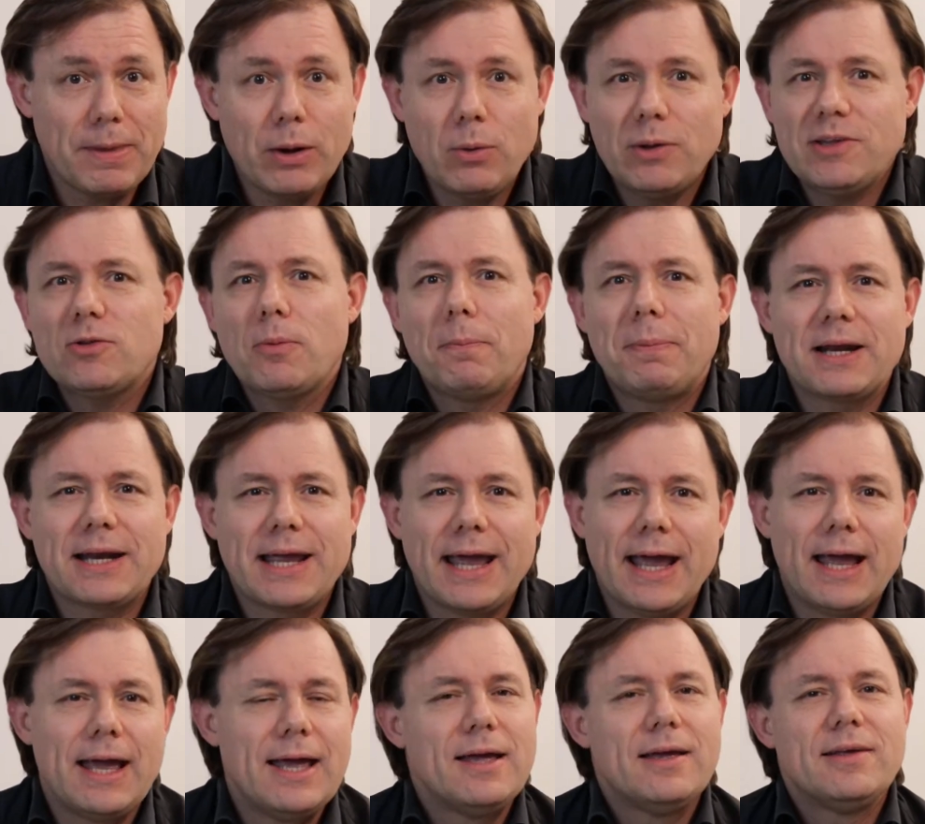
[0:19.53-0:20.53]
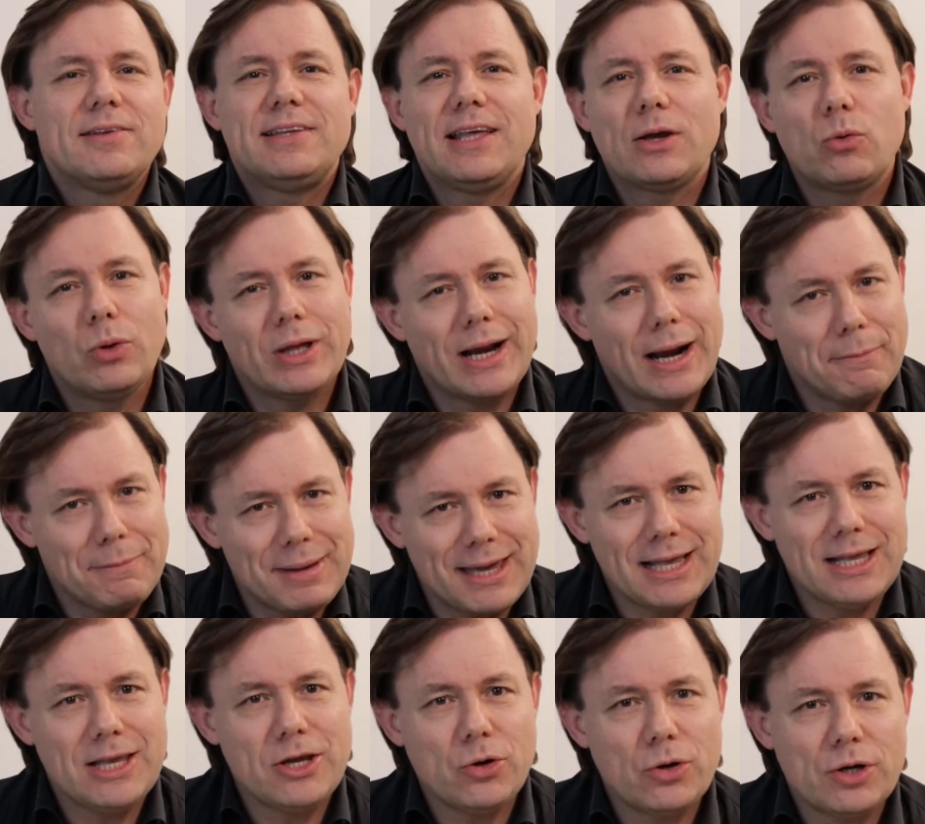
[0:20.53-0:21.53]
E questo perché seguirà
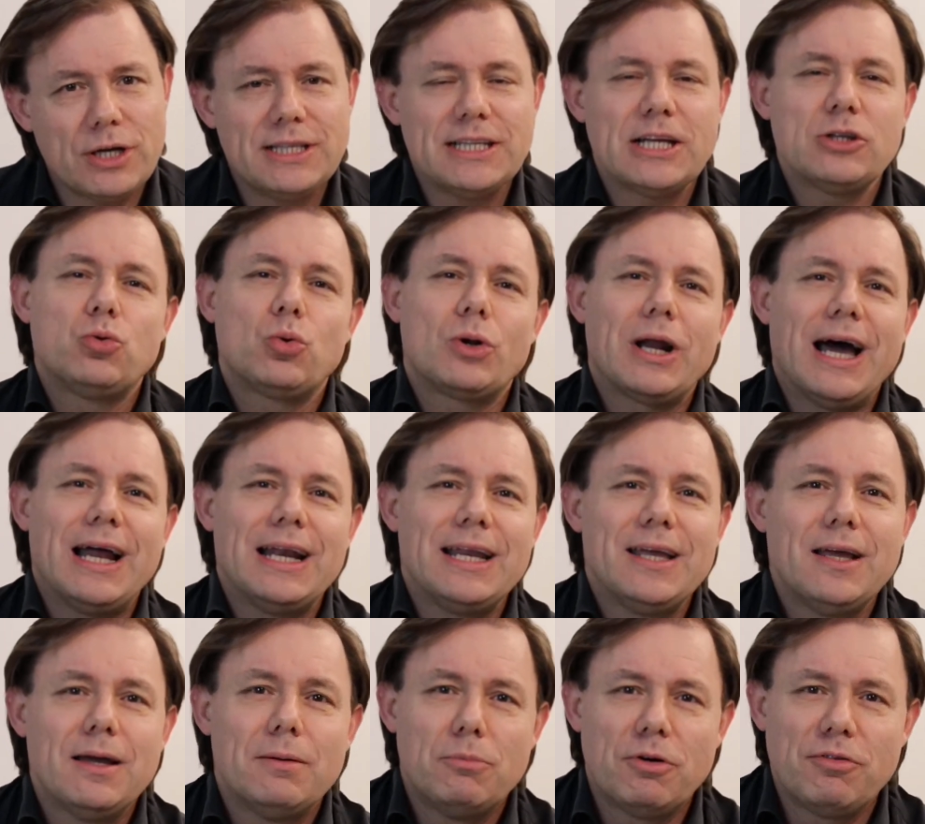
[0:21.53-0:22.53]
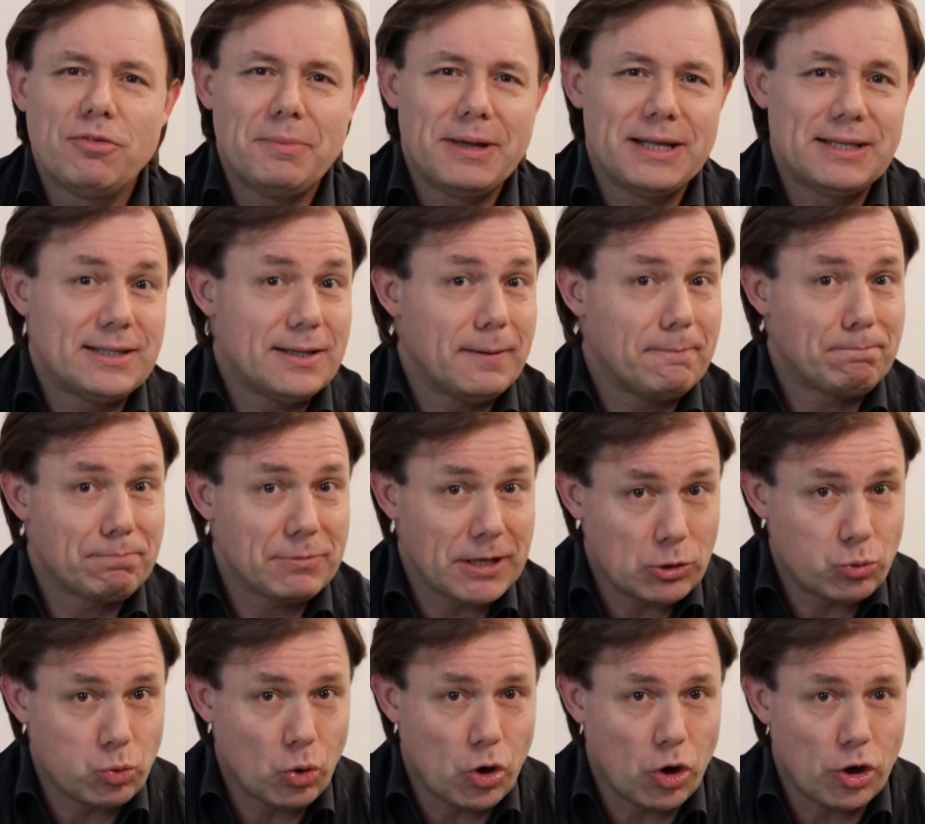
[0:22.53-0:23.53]
meglio i naturali movimenti
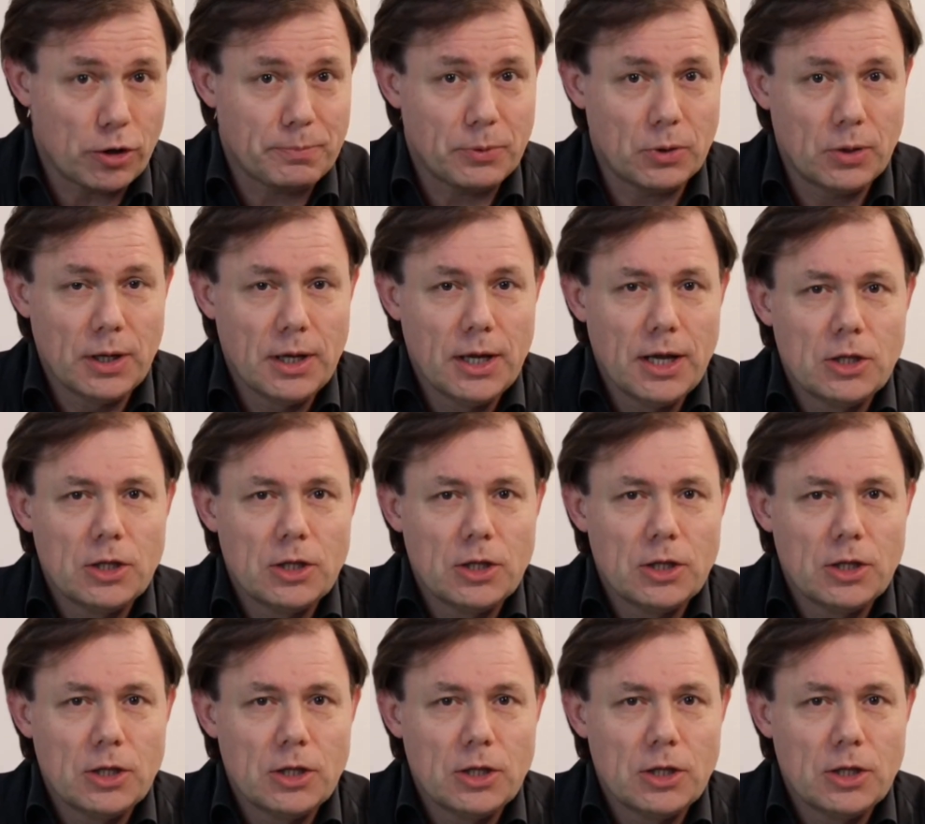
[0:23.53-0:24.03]
del tuo corpo.